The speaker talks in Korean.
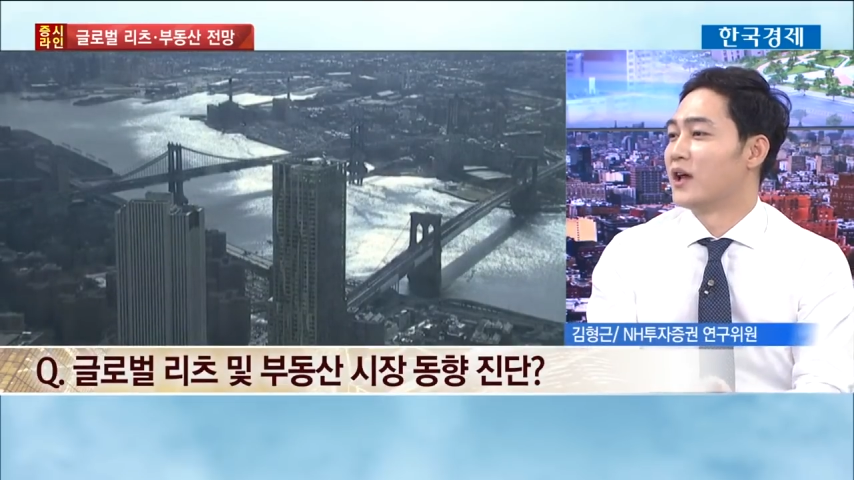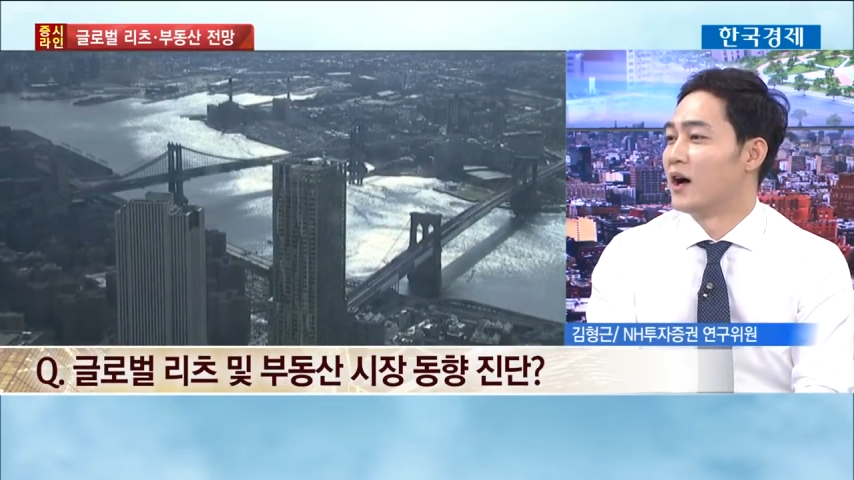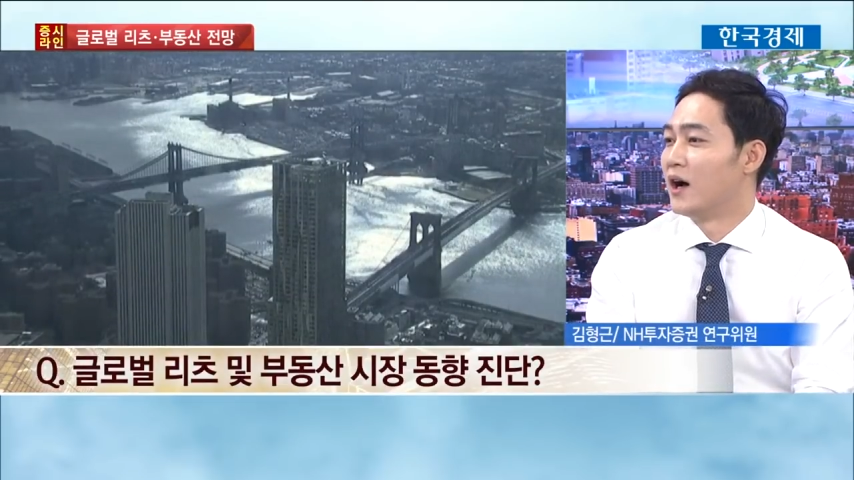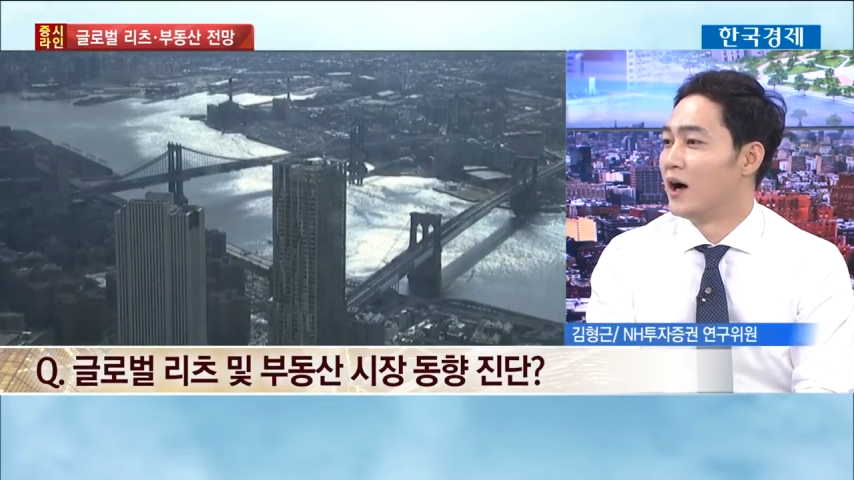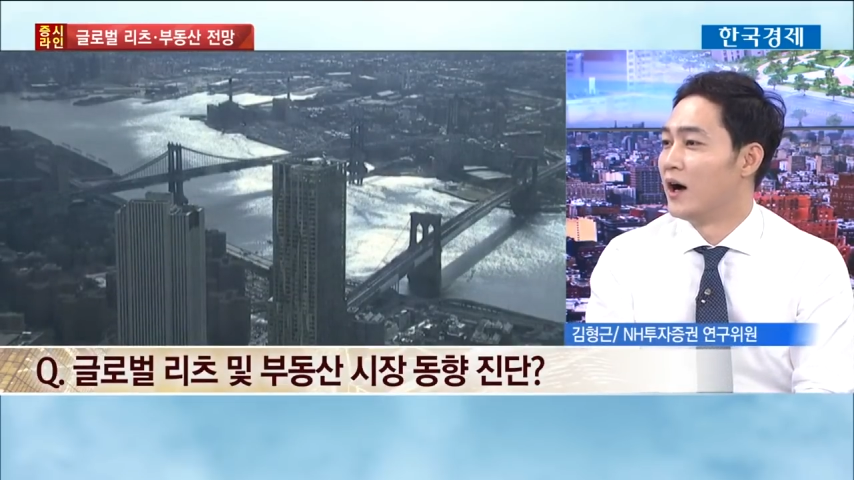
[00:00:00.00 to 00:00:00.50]

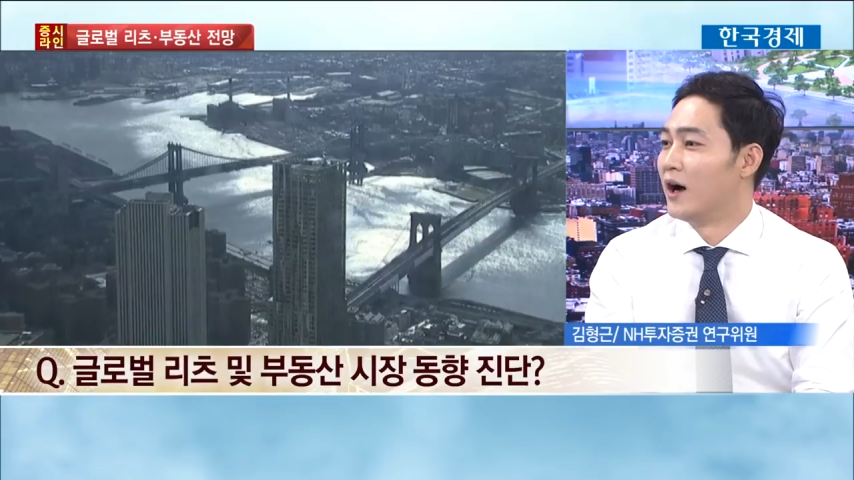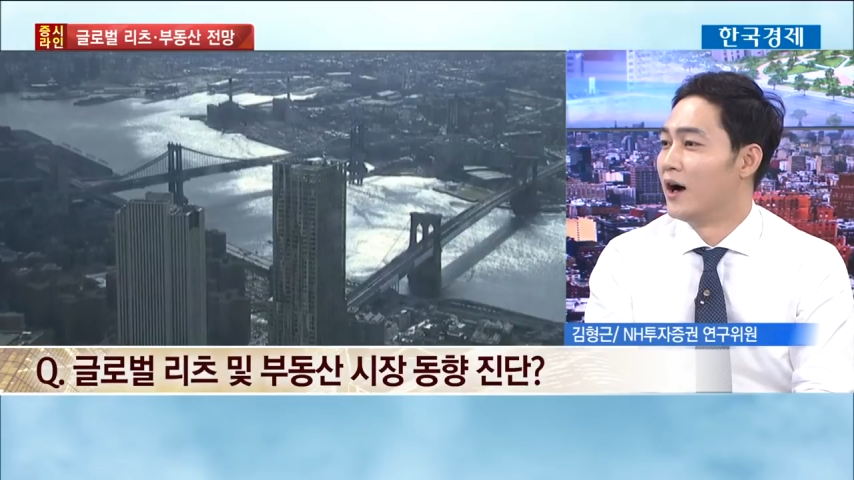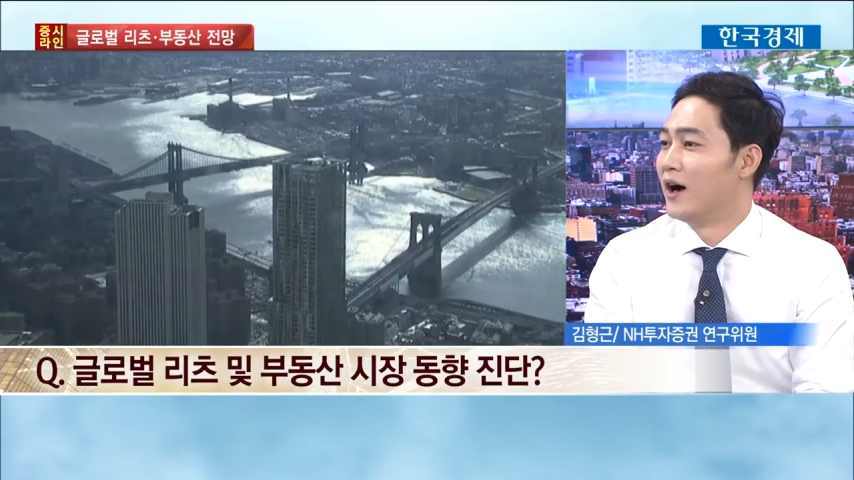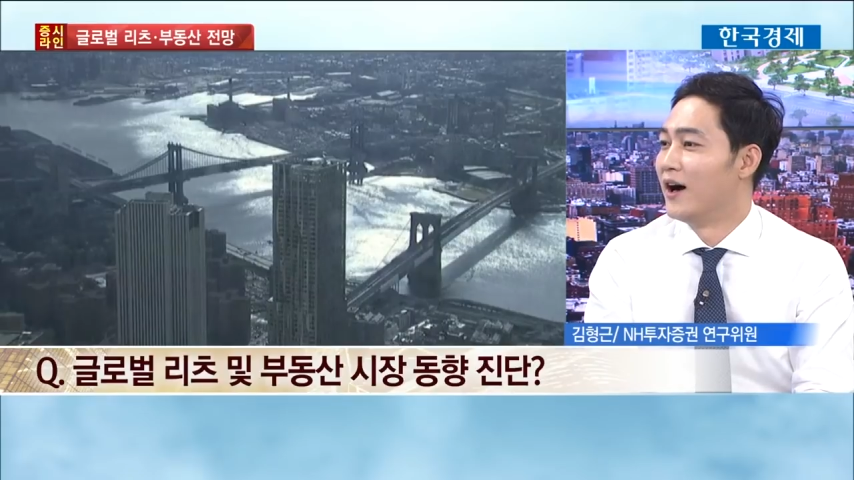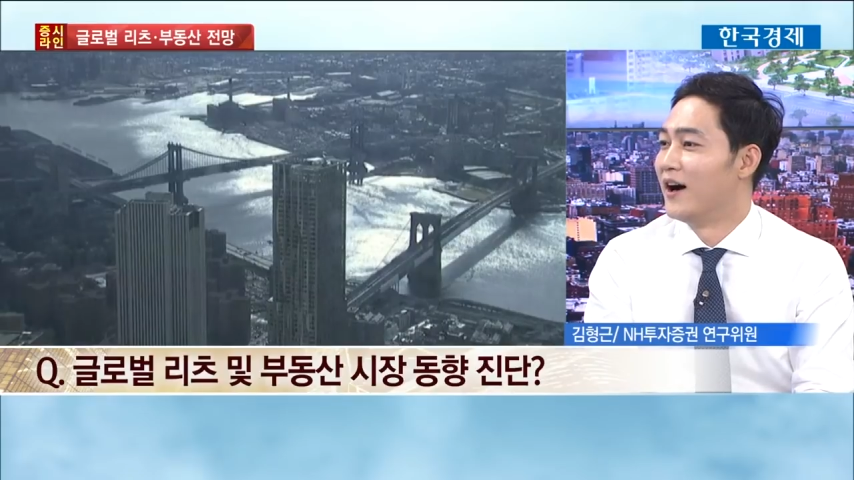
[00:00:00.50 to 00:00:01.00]
미국은 지금
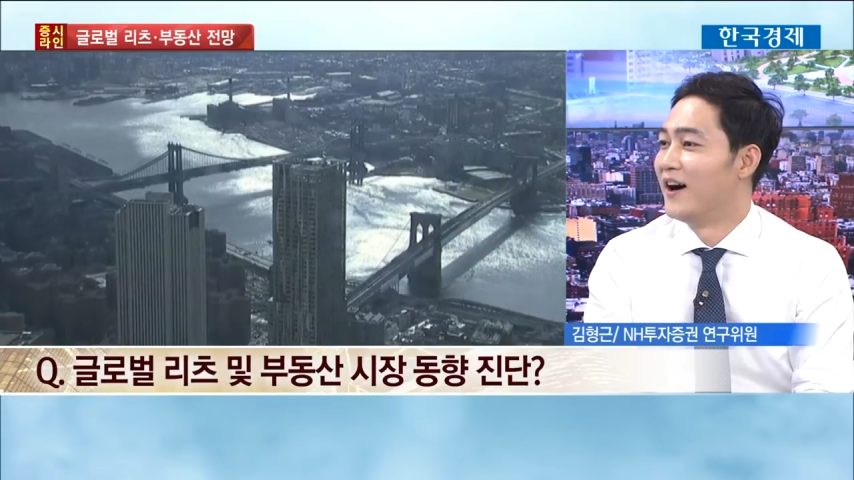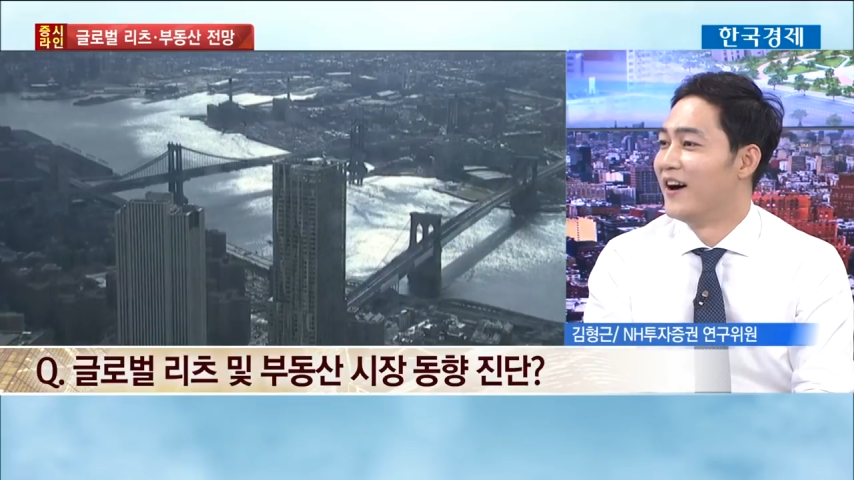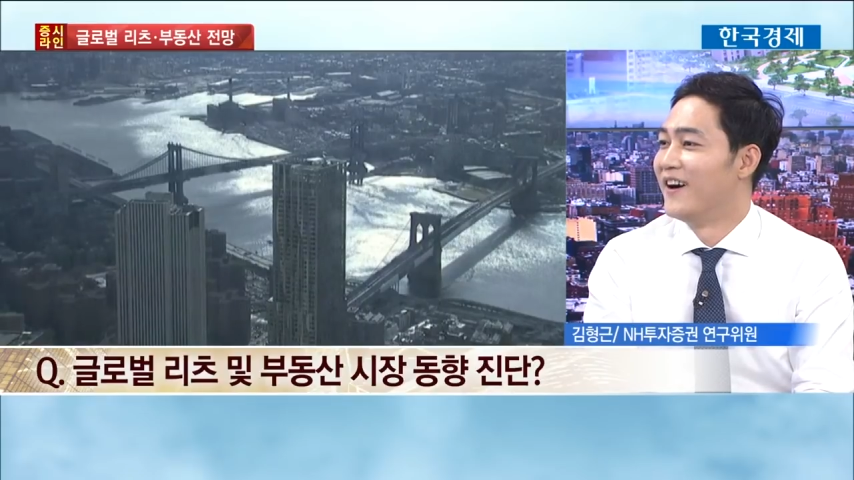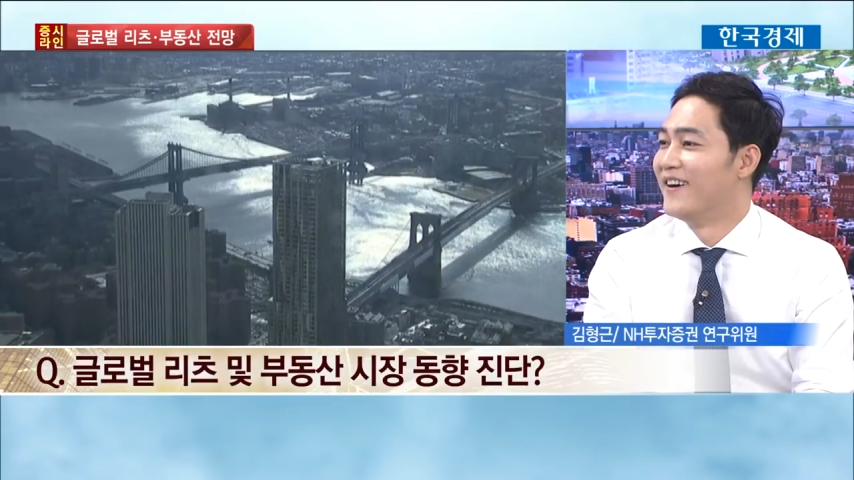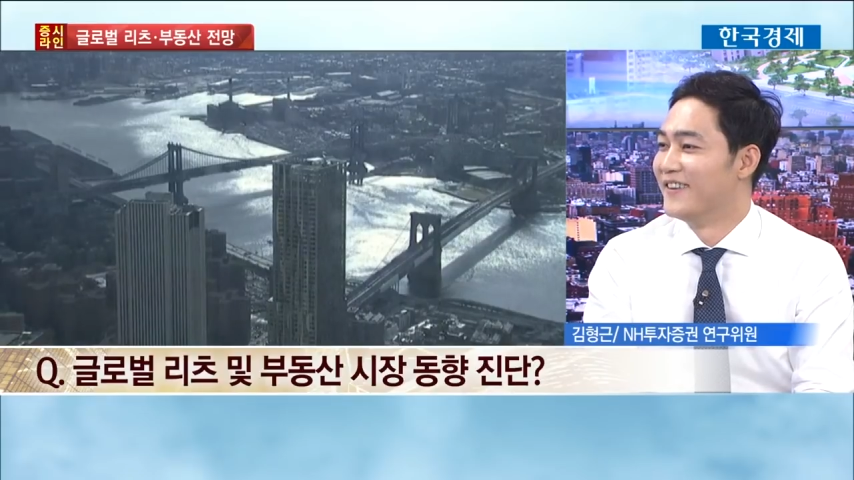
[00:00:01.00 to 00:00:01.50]
스트롱하다고
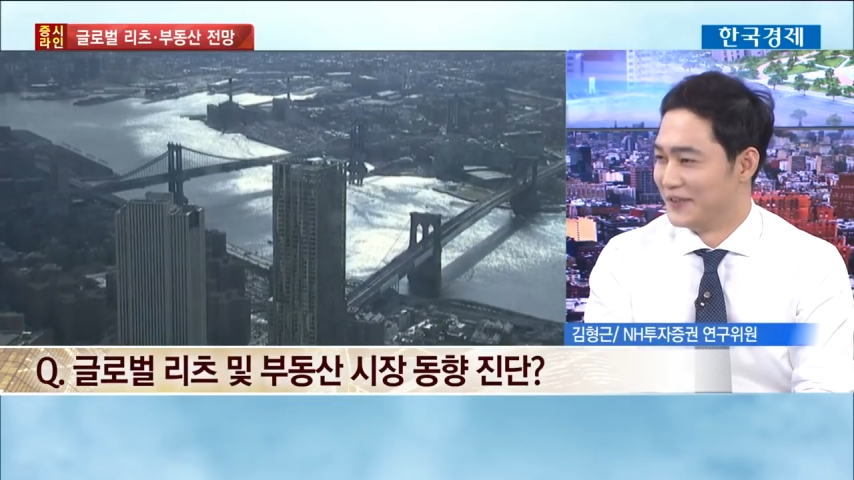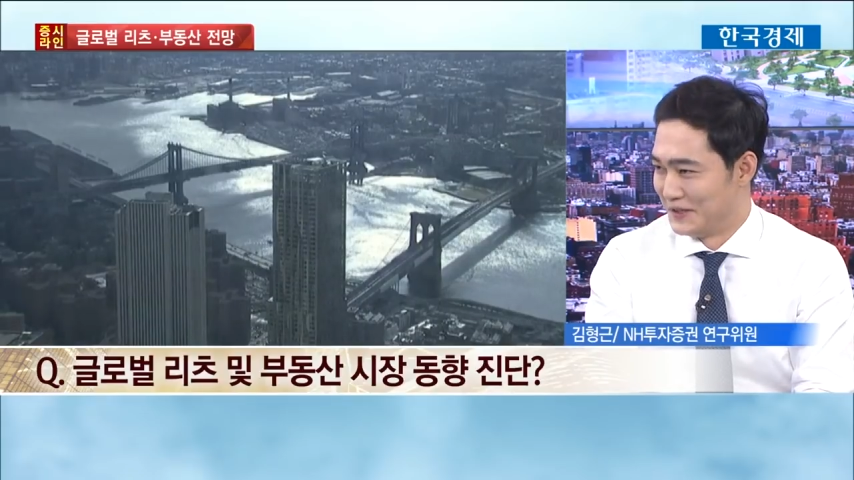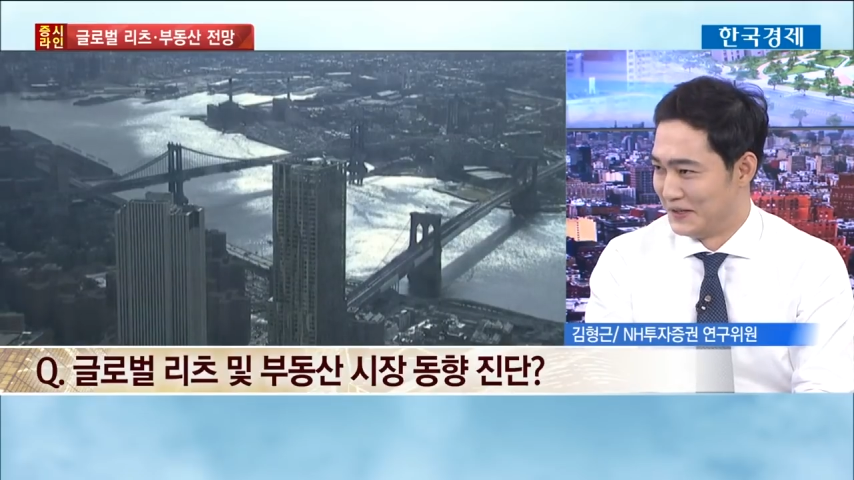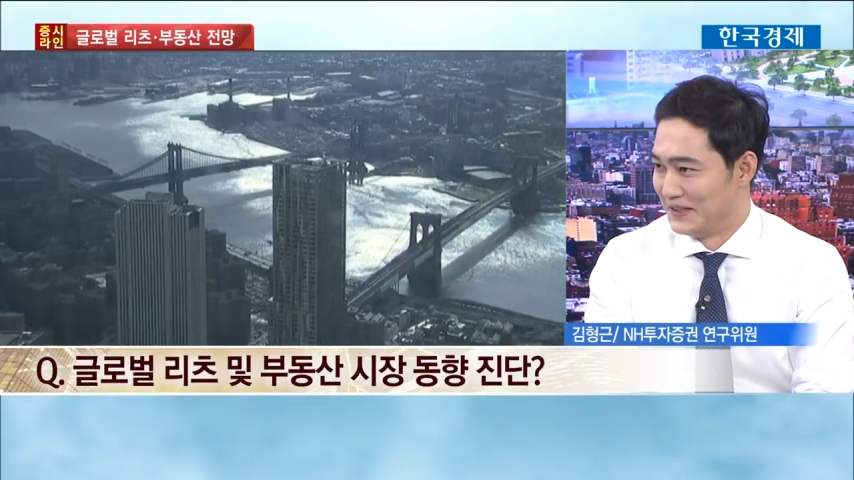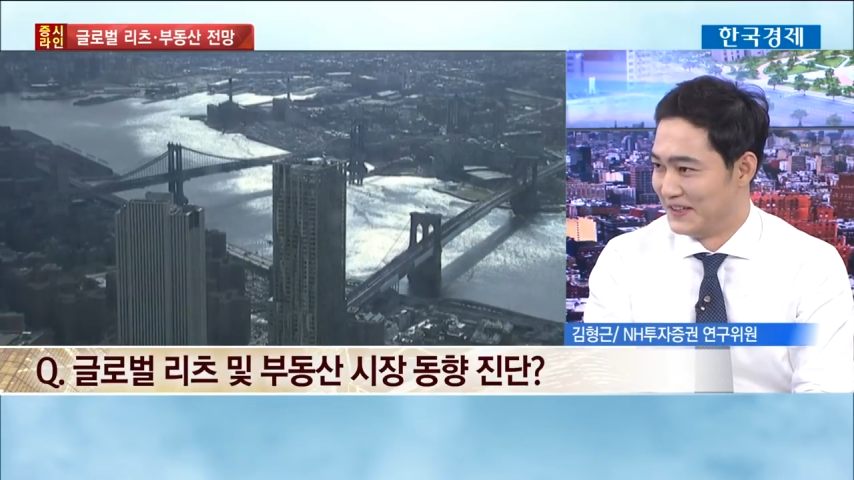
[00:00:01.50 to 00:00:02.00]
그러는
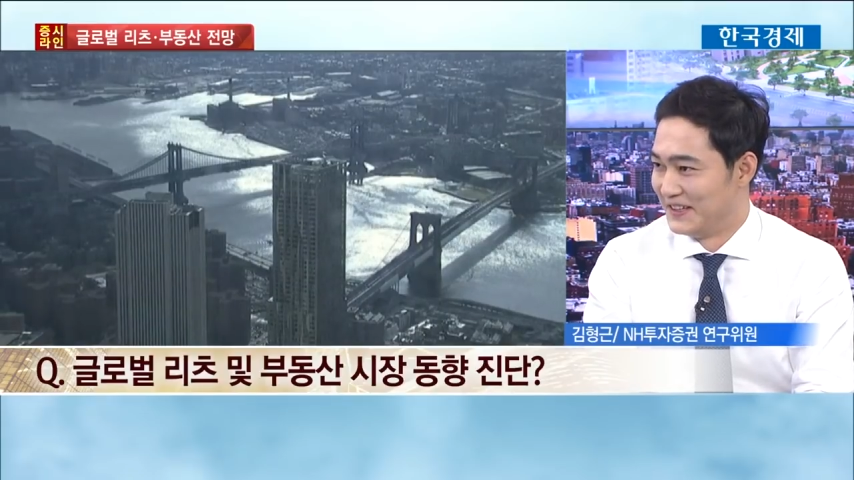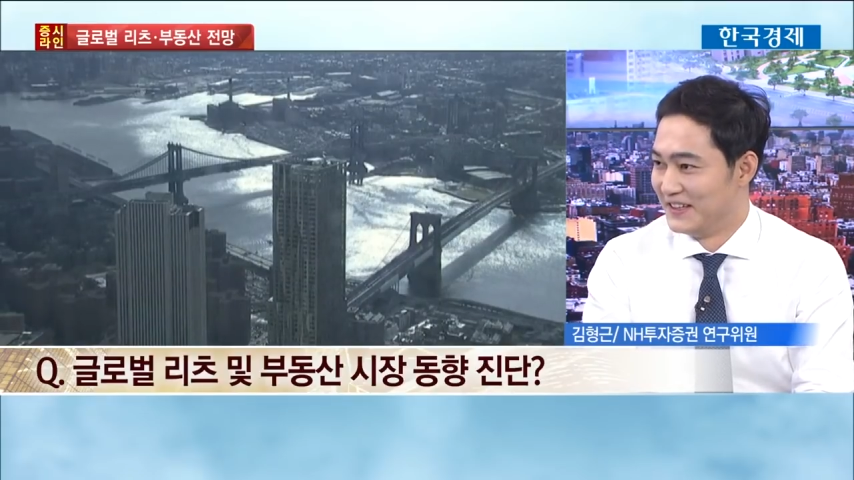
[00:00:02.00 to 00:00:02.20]
거잖아요.